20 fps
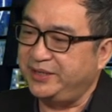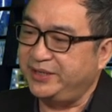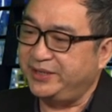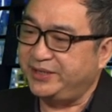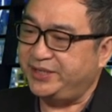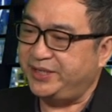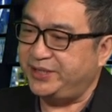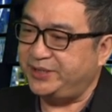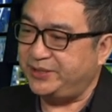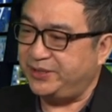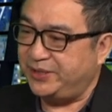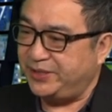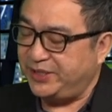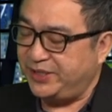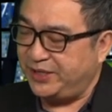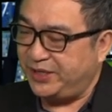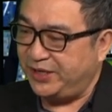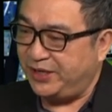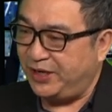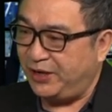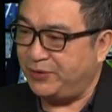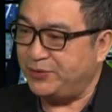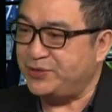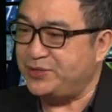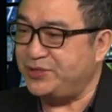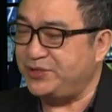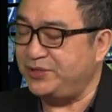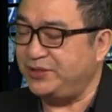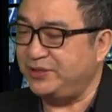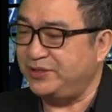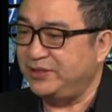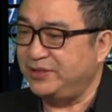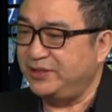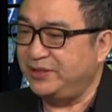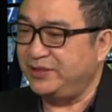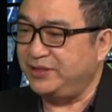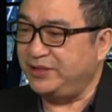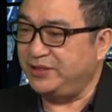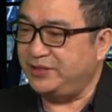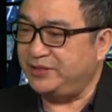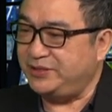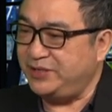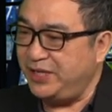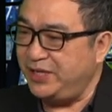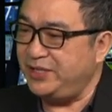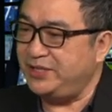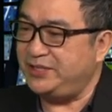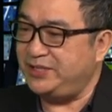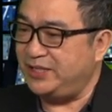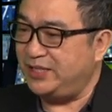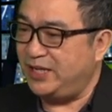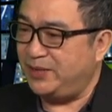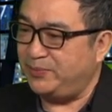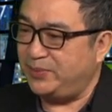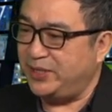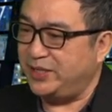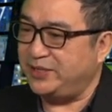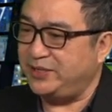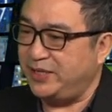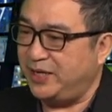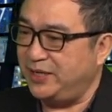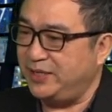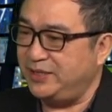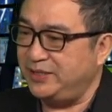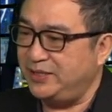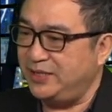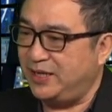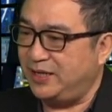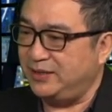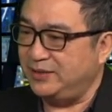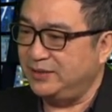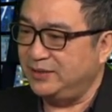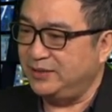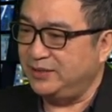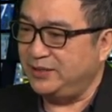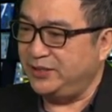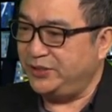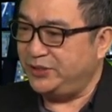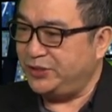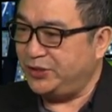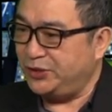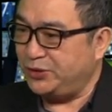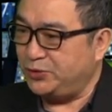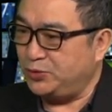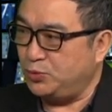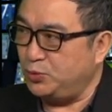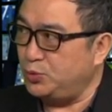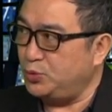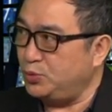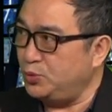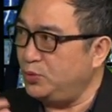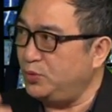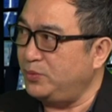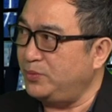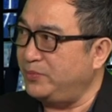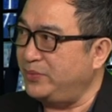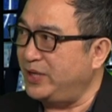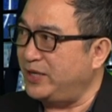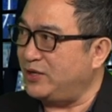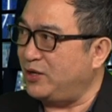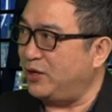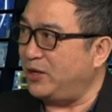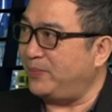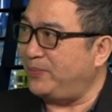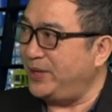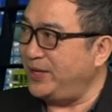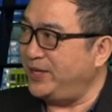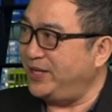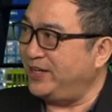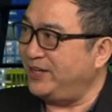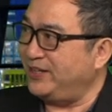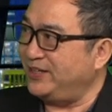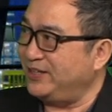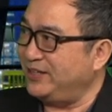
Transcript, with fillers: 介绍了你的老师，你这一集能不能讲一讲你这个读书？别搞了半天。